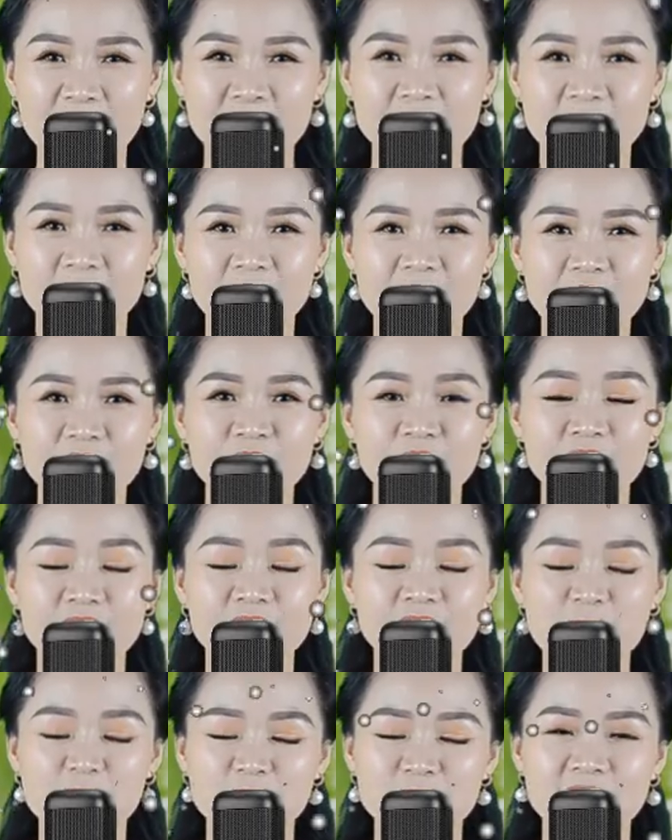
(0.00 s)
Quý bạn cũng
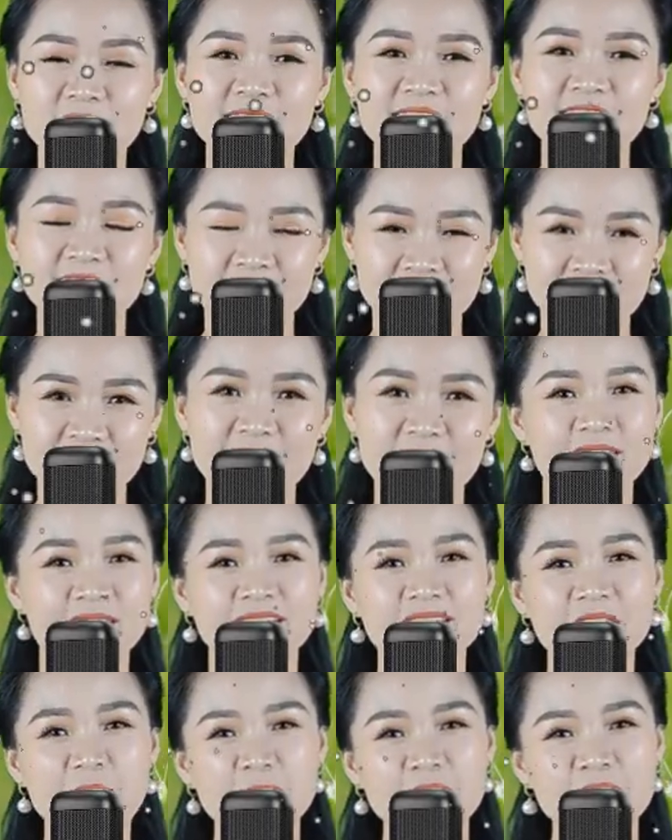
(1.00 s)
không cần quá lo
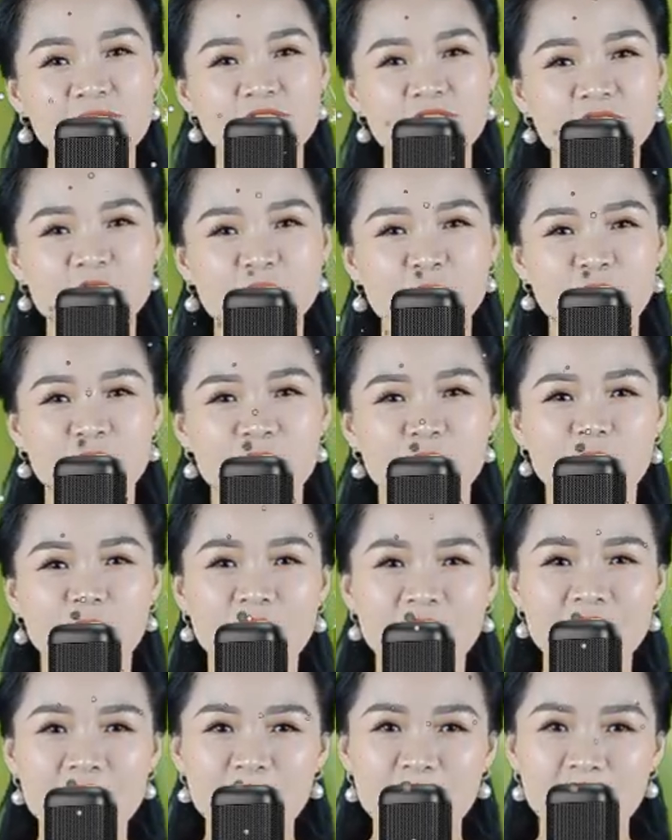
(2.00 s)
lắng vì thủy
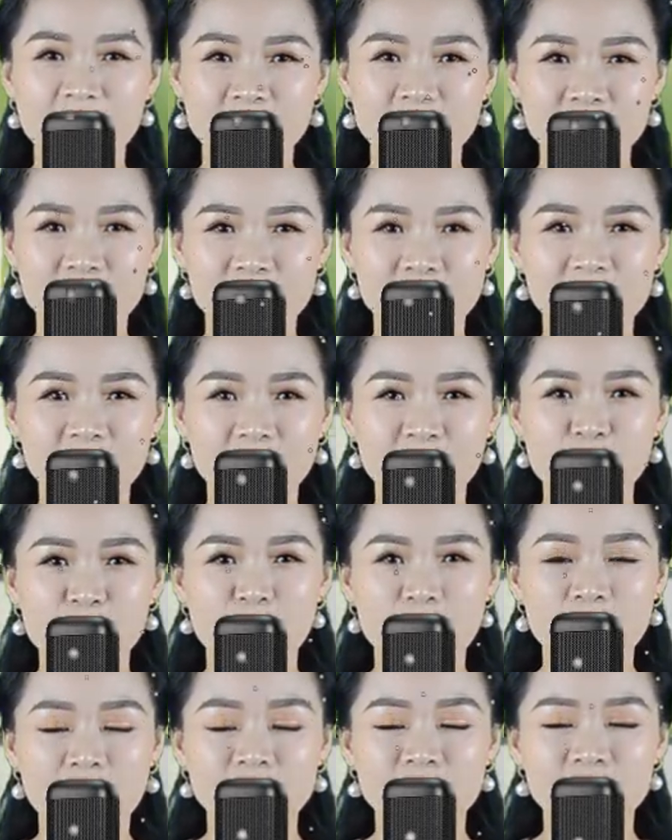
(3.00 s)
diệu bản chất
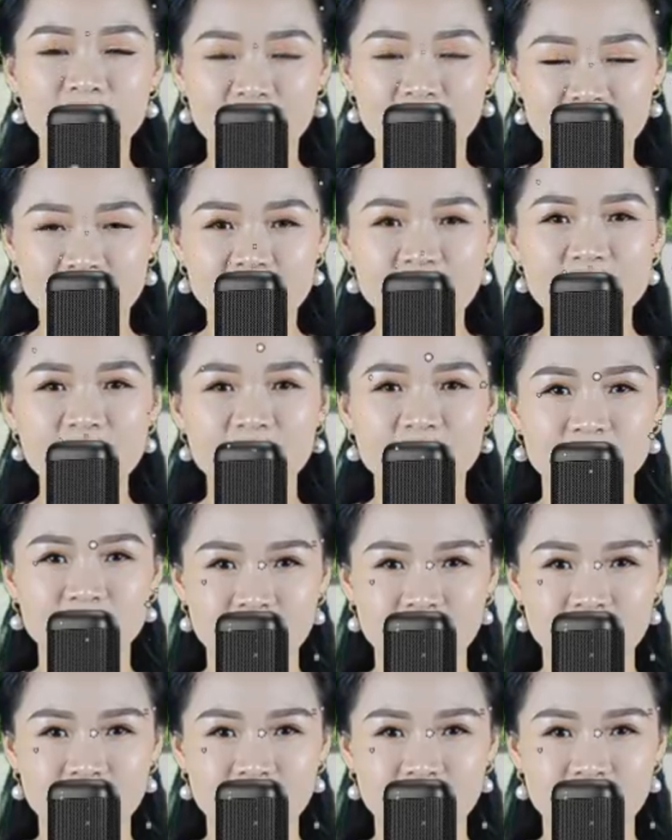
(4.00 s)
vẫn là sao tốt.